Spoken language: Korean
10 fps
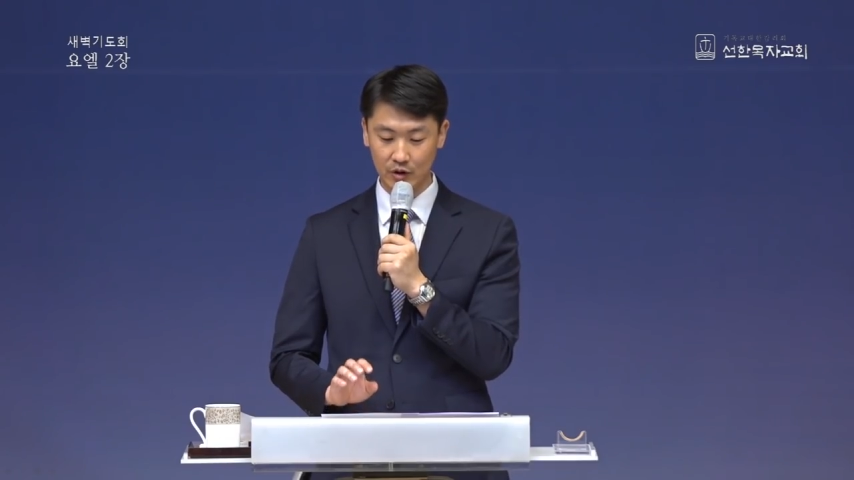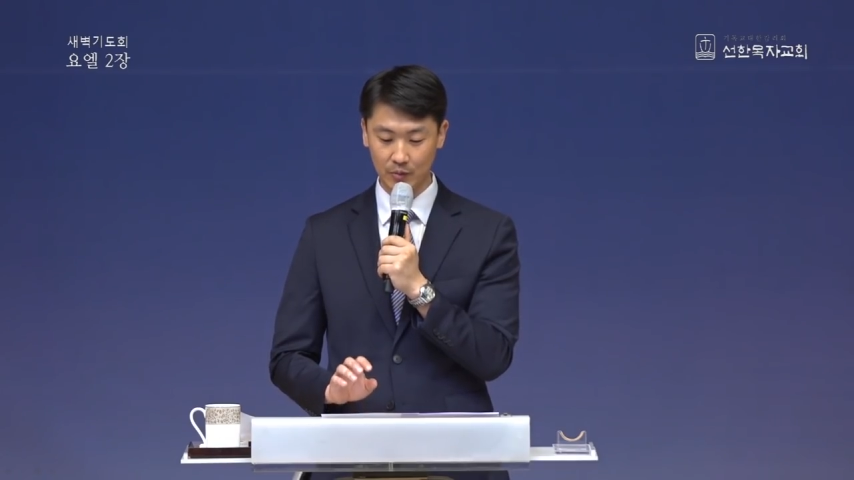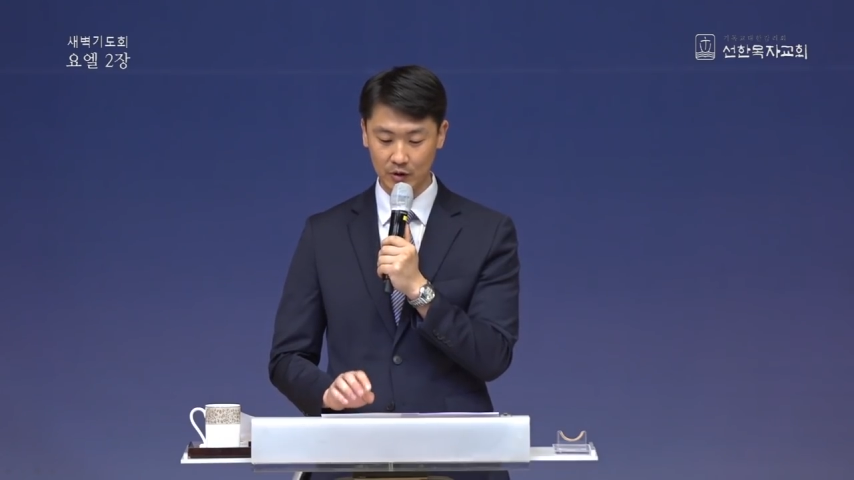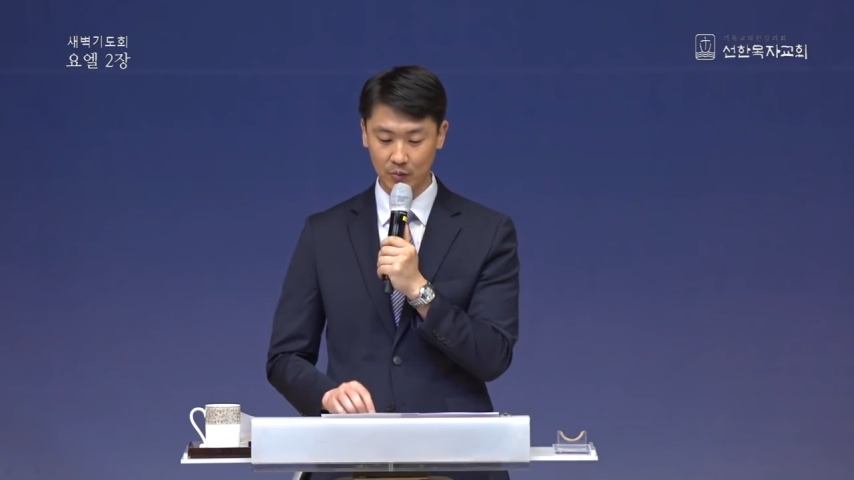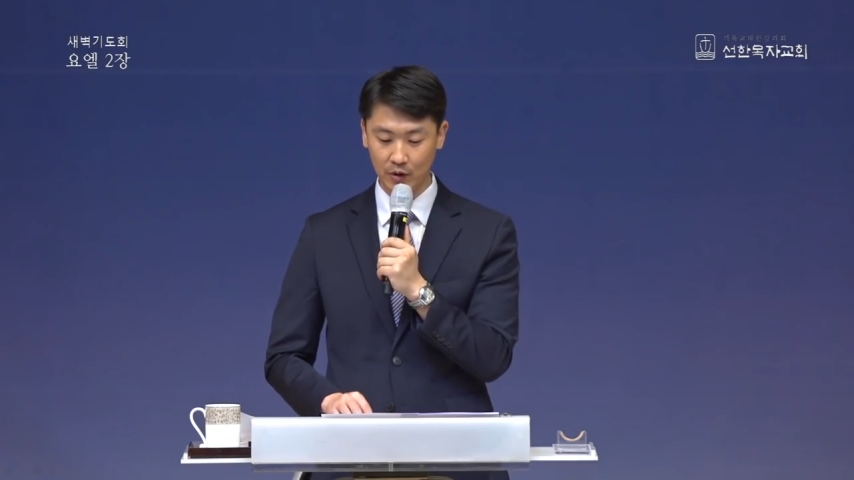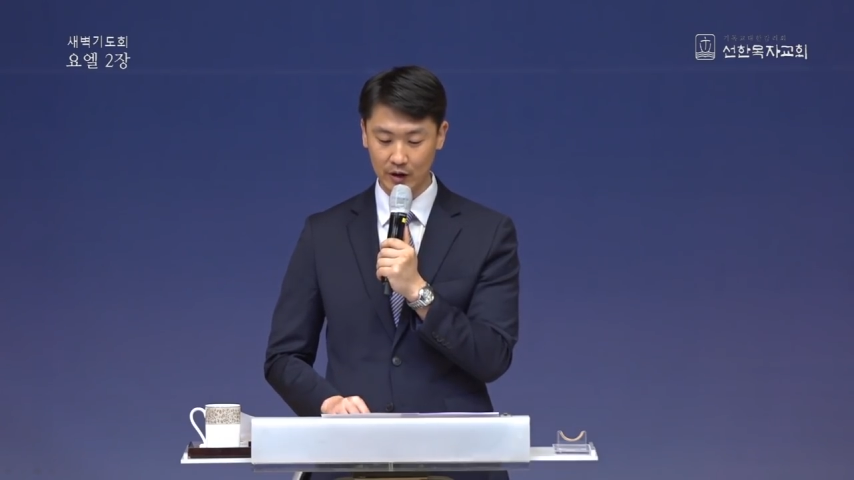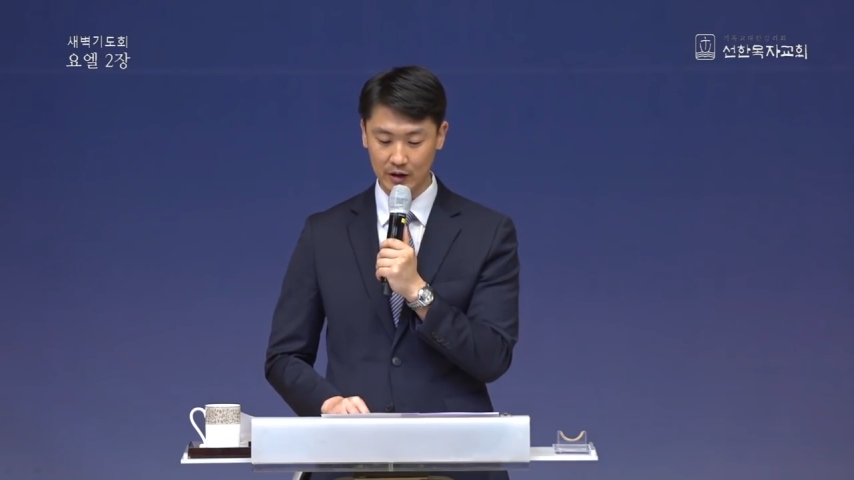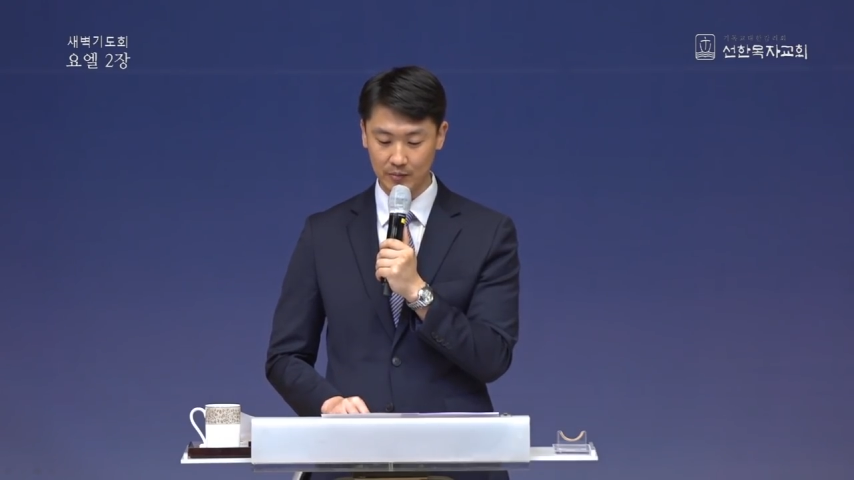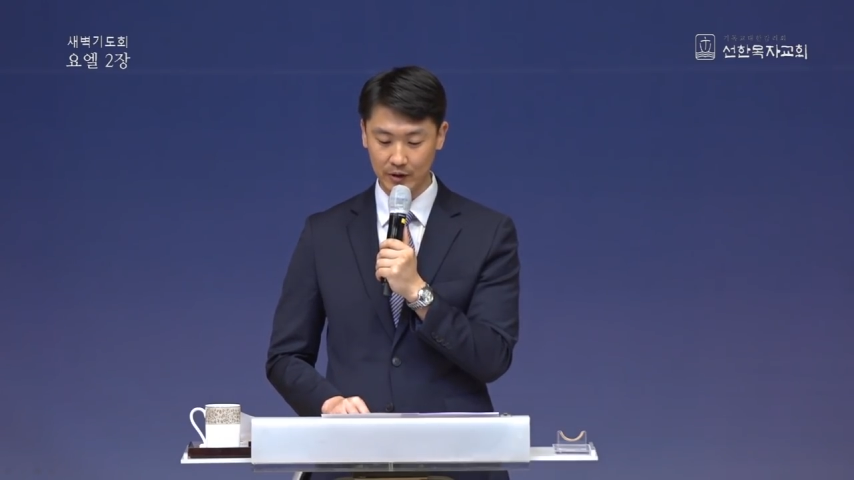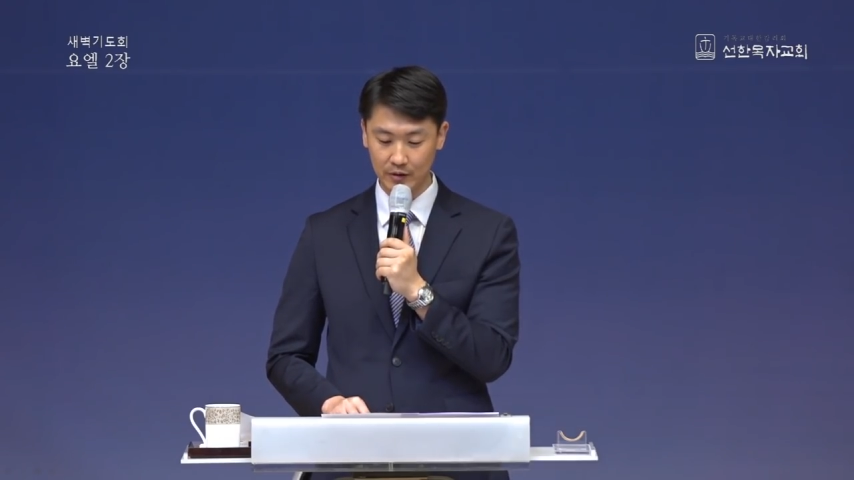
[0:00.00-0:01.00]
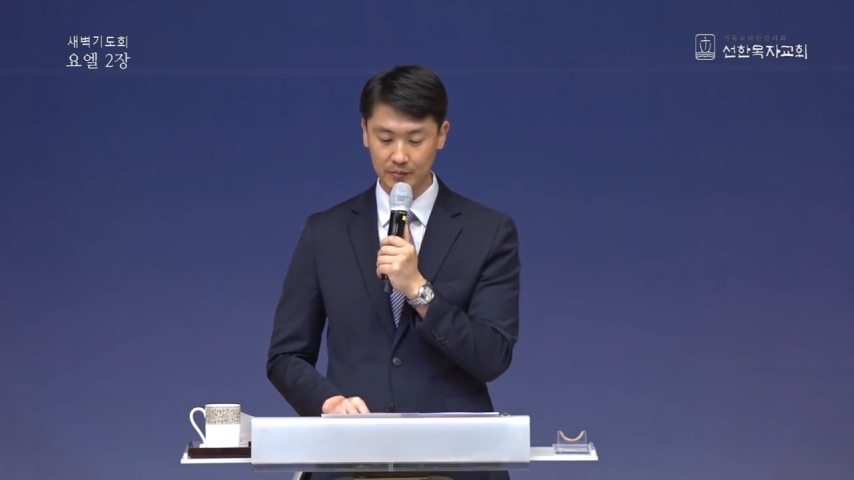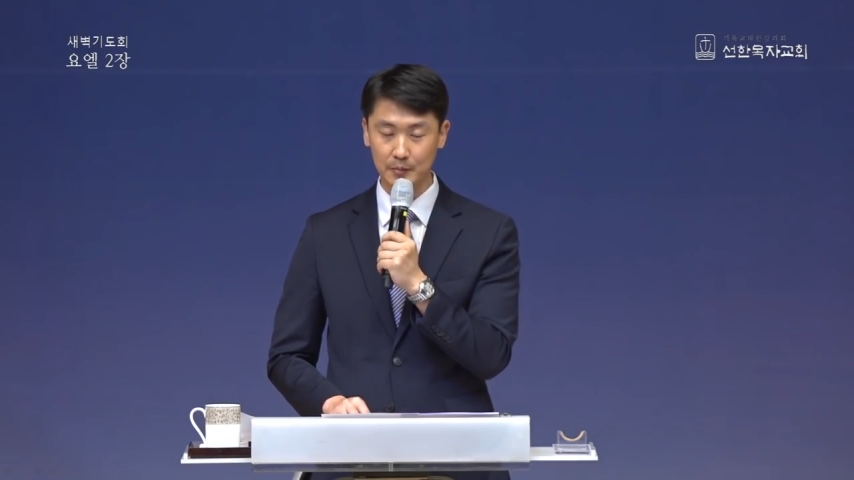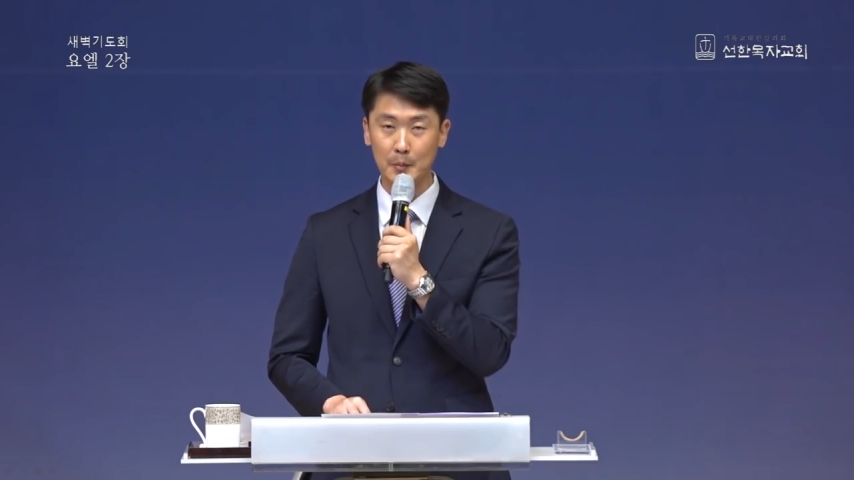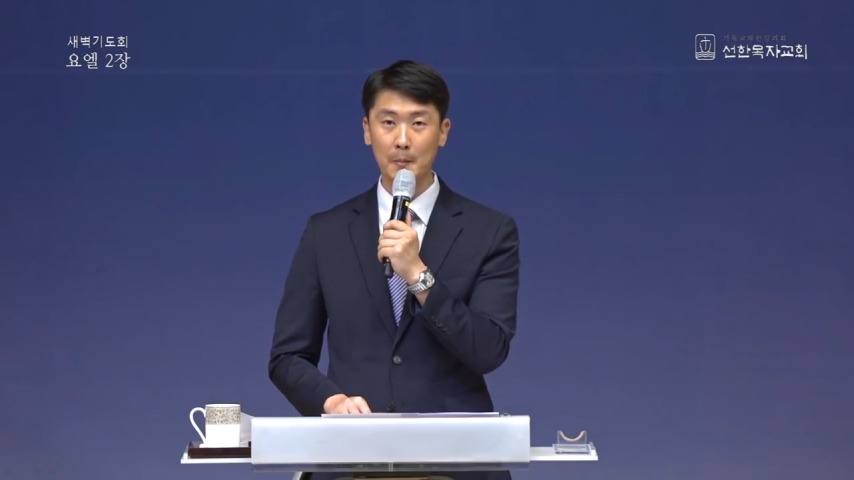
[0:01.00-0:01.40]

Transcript: 옆에서 보게 되면